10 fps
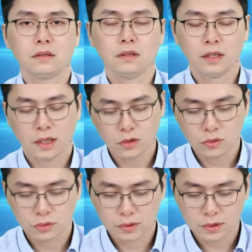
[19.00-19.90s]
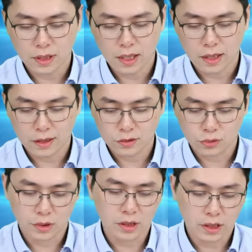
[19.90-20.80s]
那台股在
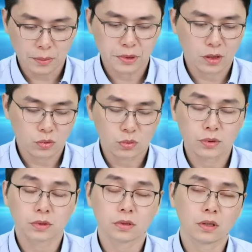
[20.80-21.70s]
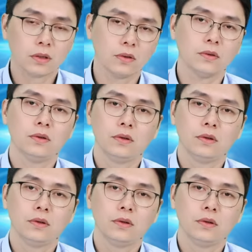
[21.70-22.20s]
昨天跌比较多之后，